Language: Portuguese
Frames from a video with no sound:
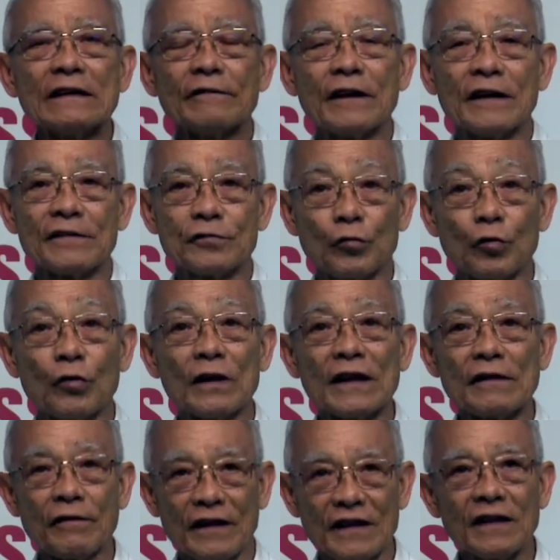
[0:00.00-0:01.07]
a escolha
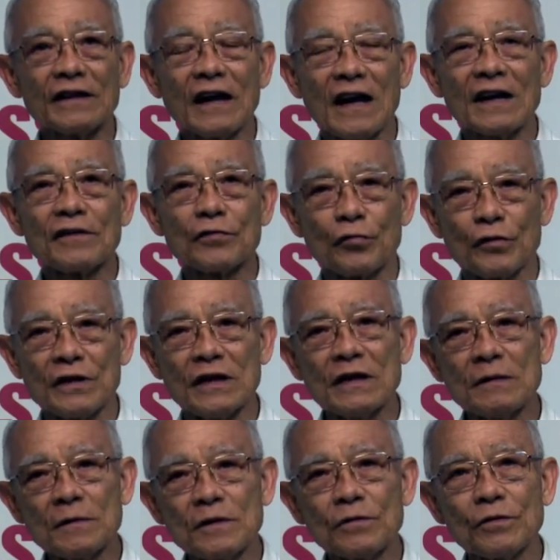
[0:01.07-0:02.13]
de variedades ou
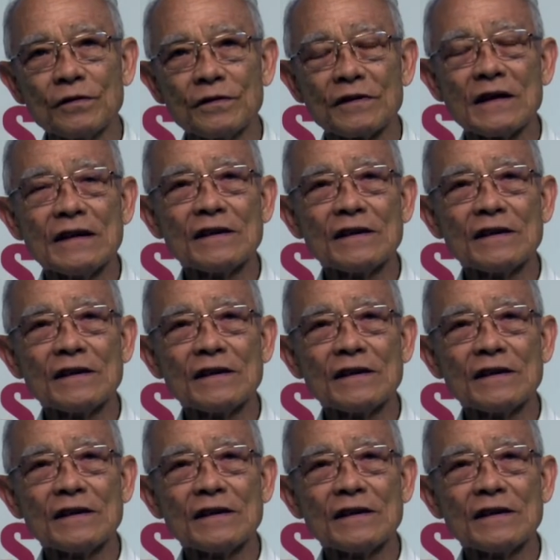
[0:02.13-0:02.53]
híbridos,